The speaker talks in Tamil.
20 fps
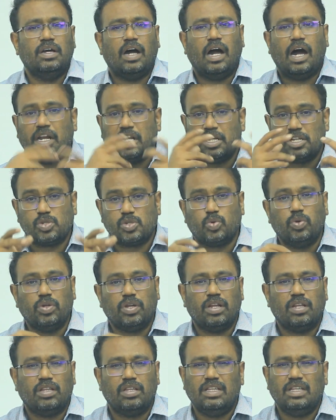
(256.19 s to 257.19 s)
அட்ரஸ்
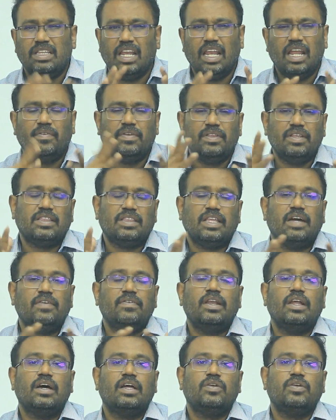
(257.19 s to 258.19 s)
கொடுக்கறது இதெல்லாம் வந்து
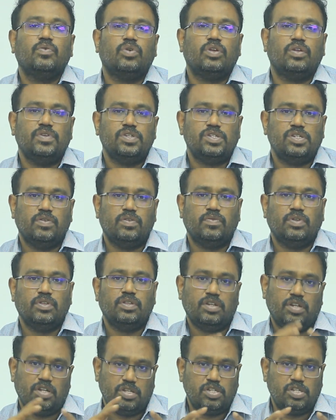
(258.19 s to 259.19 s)
தேவையில்லாத ஒரு விஷயம்
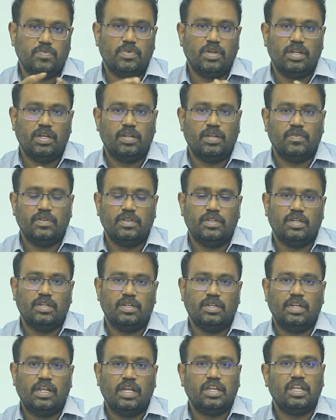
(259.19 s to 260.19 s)
வந்து ரெசியூமில் வந்து
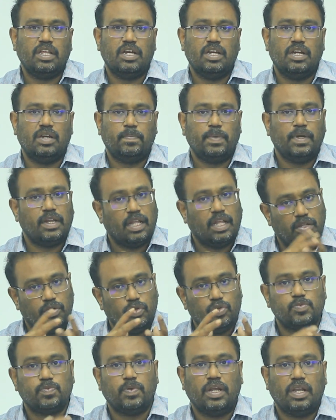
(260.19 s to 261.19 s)
நிறைய பேர் அதை
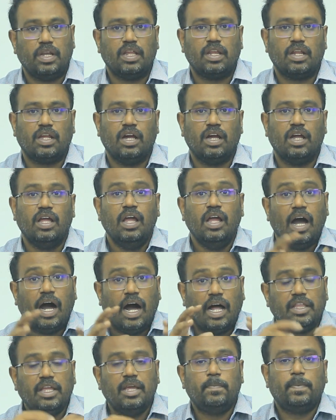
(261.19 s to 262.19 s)
யூஸ் பண்ணிகிட்டே இருக்காங்க
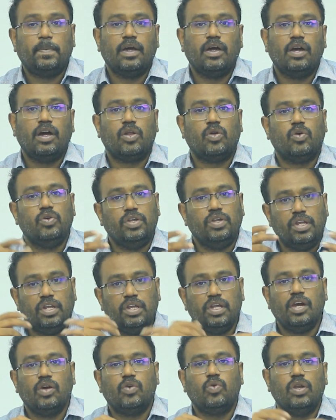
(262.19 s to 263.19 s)
அதே பிரகாரம்
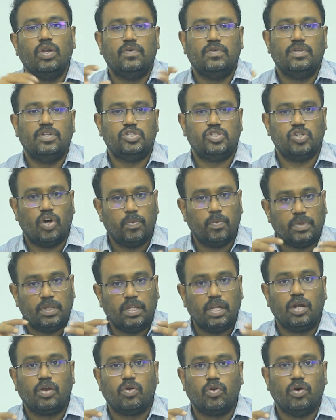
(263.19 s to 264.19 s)
இந்தியாக்குள்ளே வந்து ஜாப்
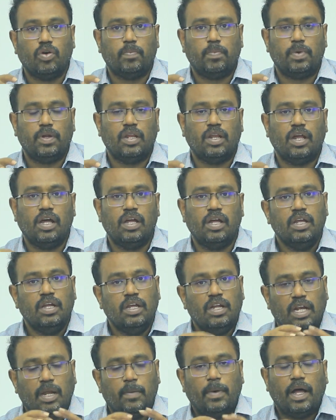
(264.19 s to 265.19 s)
தேடுறோம் அப்படின்னா
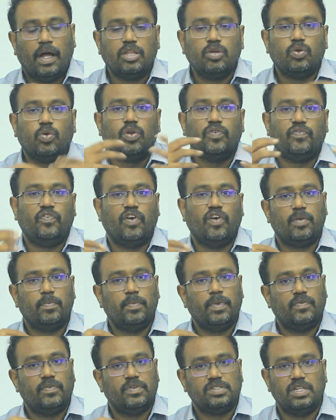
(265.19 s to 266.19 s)
நம்ம அதுக்கு ஒரு
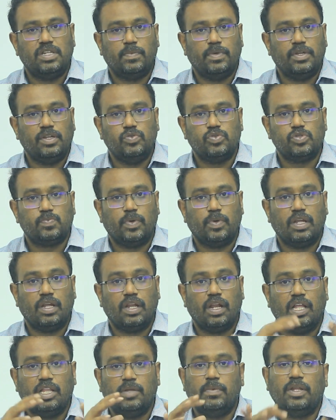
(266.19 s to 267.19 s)
ஃபார்மேட் வச்சு நம்ம யூஸ்
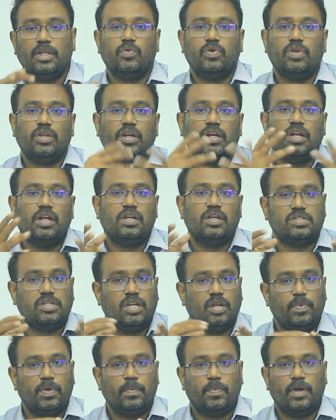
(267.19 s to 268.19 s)
பண்ணிக்கலாம் மாதிரி ஒரு
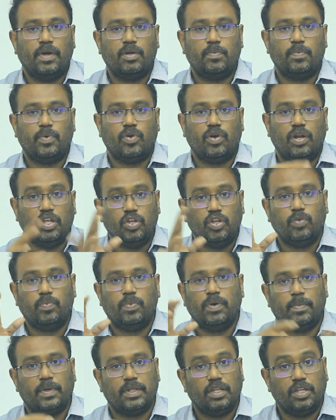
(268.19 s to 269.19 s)
இன்டர்நேஷனலில் போய் பண்ண போறோம்னா
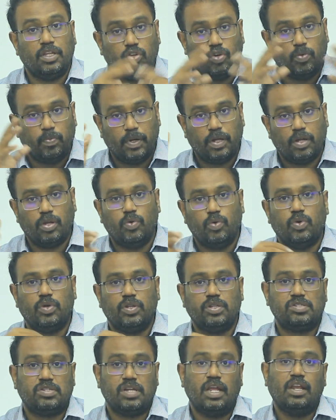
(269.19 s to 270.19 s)
யூரோப்ல பார்த்தா இருக்கிற
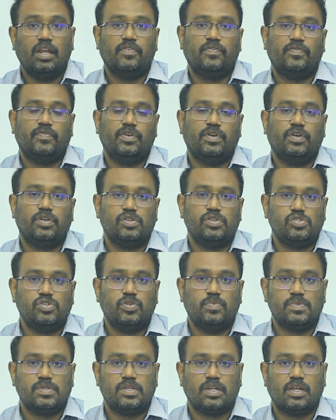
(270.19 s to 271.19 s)
ஒரு ஸ்டைல் ஆஃப்
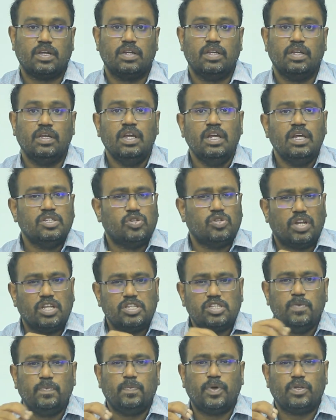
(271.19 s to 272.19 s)
ரெசியூம்ஸ் இருக்குது ஸோ
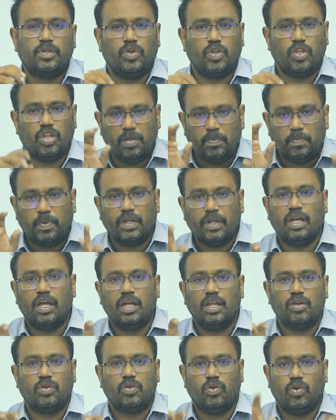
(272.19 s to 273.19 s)
ரெசியூம் பொறுத்த வரைக்கும் இப்படி தான்
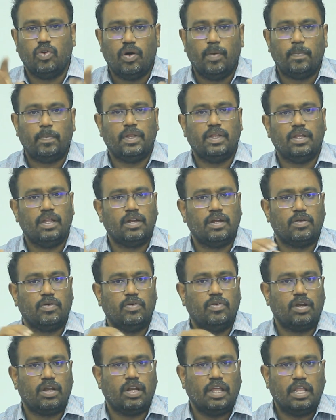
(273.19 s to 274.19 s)
இருக்கணும் அப்படி தான்
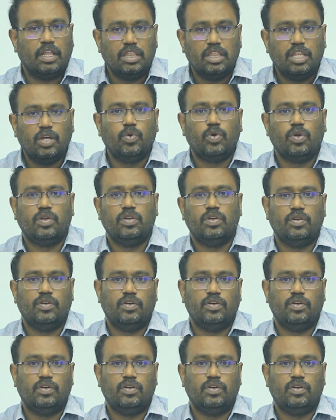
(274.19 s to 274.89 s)
இருக்கணுன்ற எந்த ஒரு